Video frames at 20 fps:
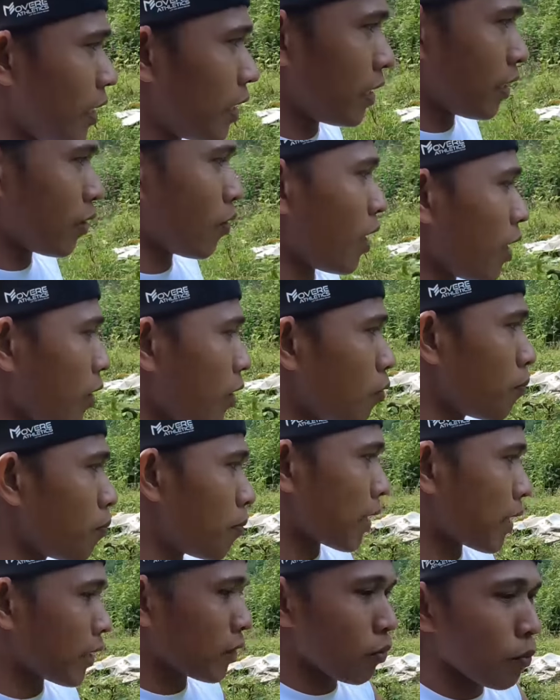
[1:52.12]
Hindi ko alam kung
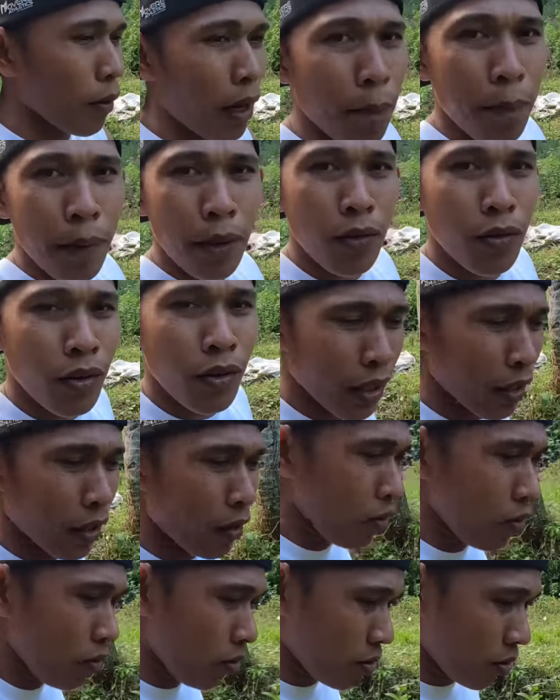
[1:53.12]
bakit tumapang yun ng
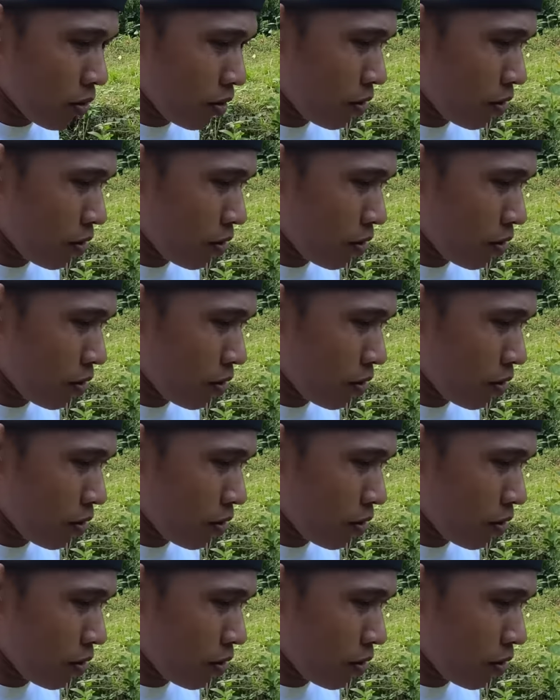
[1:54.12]
ganun